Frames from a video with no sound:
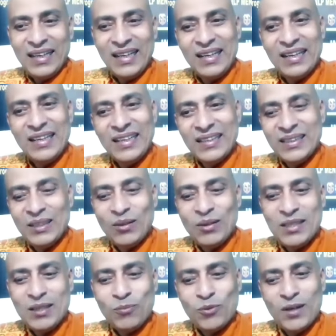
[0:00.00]
এখানে লিখতে
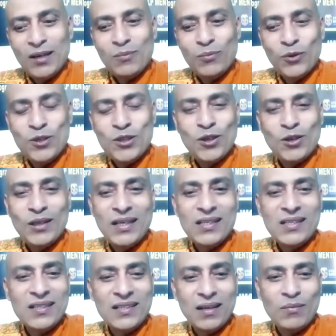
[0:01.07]
হয়েছে পুরুষ
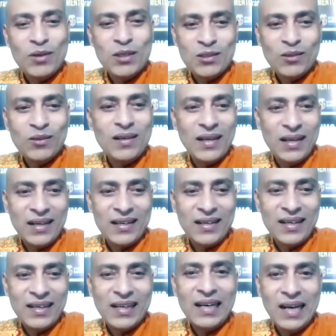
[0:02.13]
যোগীরাজ শ্রী শ্যামাচরণ লাহে
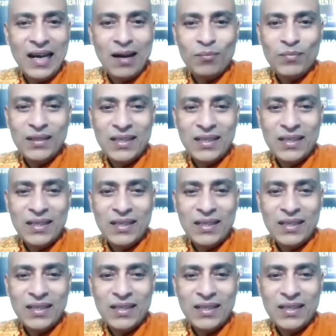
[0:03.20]
একটা নাম